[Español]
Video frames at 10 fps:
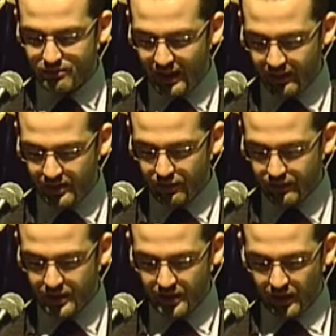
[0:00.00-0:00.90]
tan
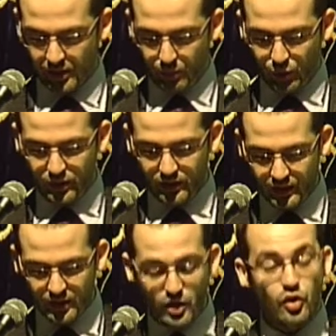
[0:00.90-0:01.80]
difícil respuesta
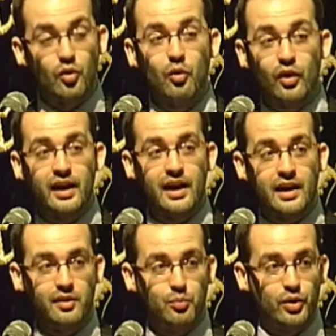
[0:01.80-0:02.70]
como qué
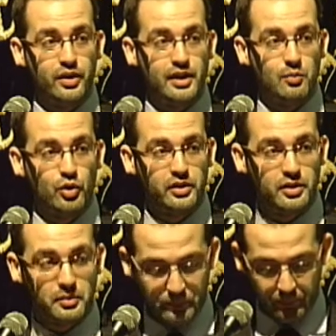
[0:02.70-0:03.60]
hay después de la muerte.